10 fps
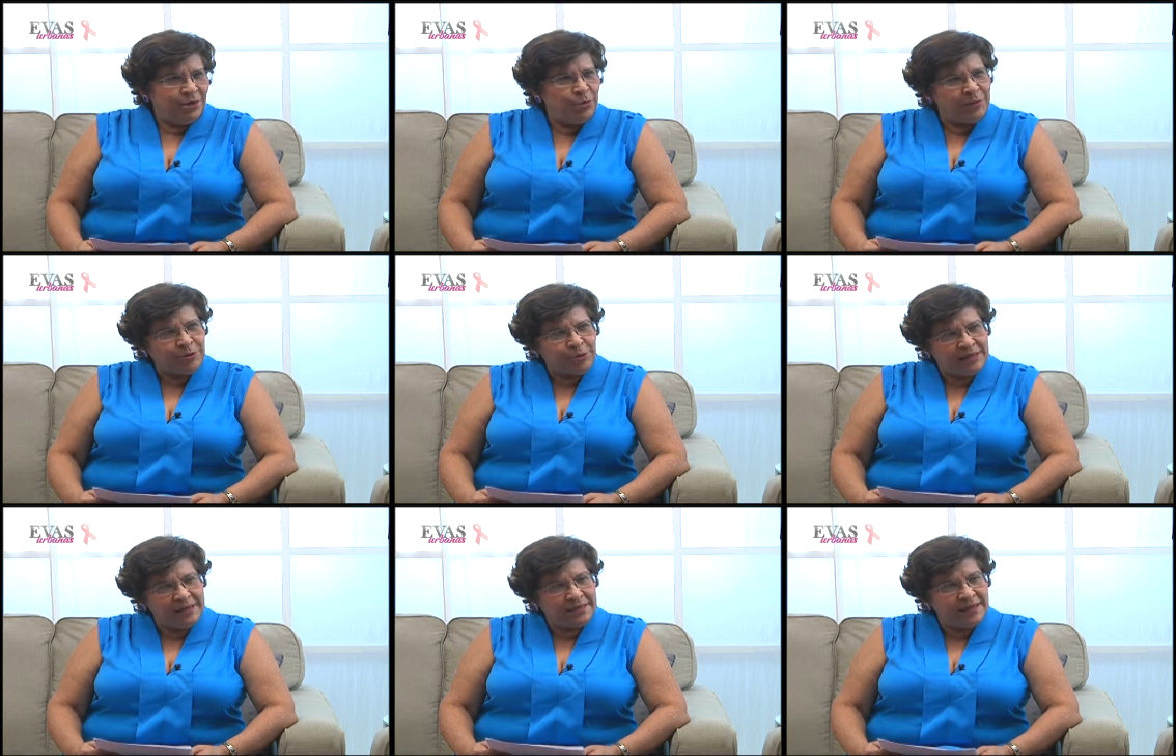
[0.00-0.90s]
Nuestro
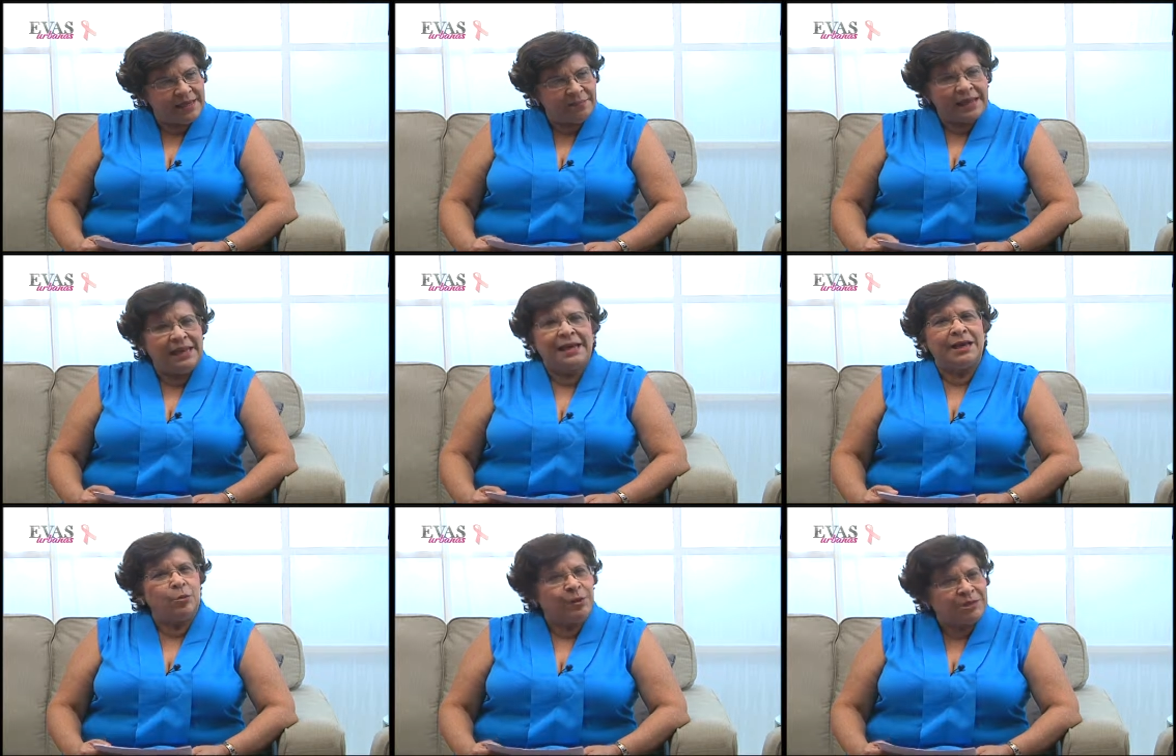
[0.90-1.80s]
taller se llama La
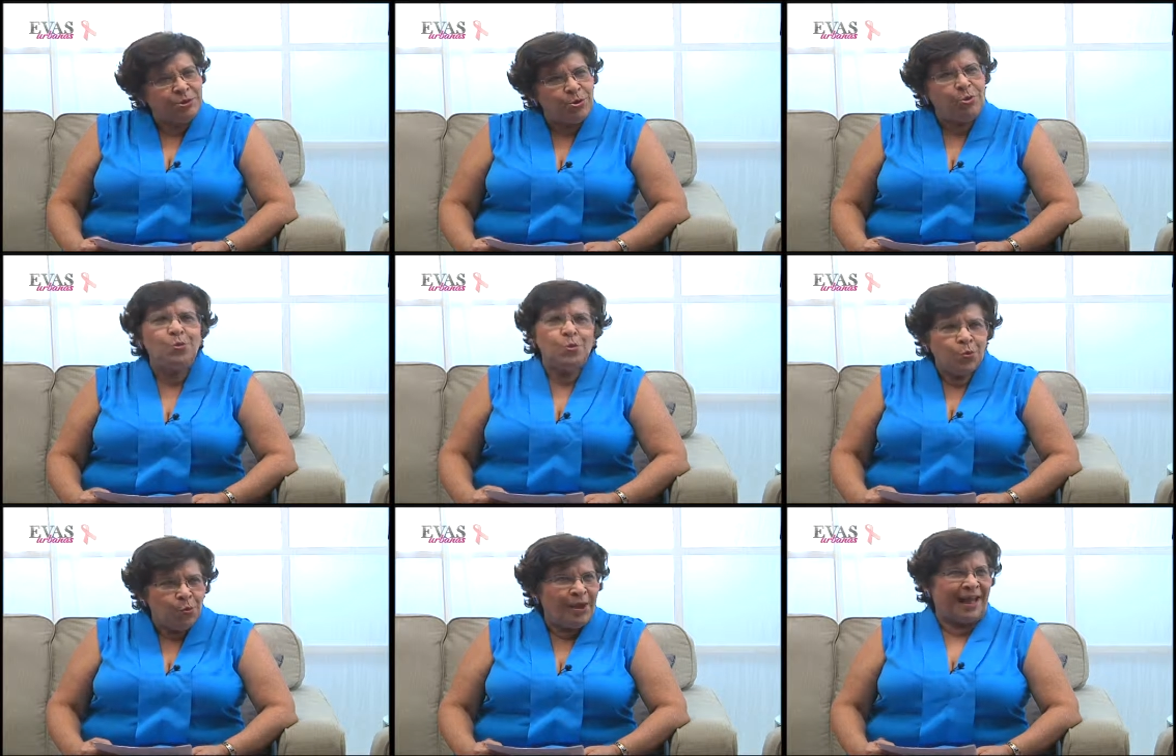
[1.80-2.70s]
Educación
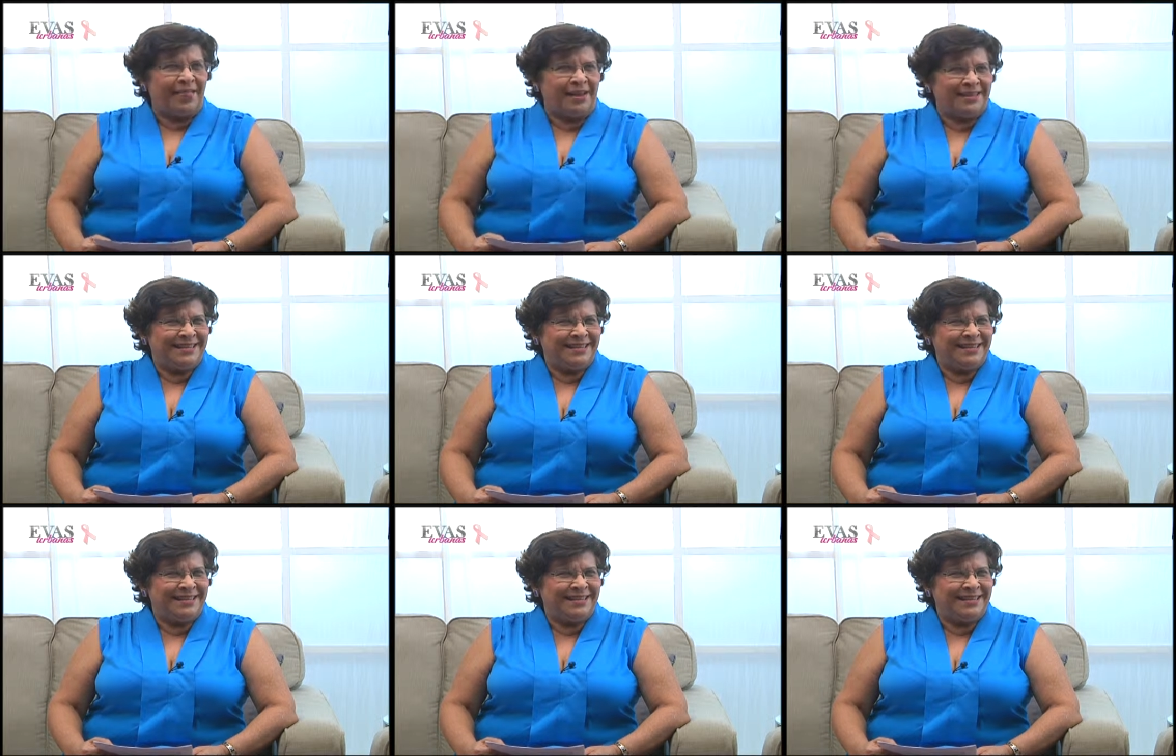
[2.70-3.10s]
Jugada.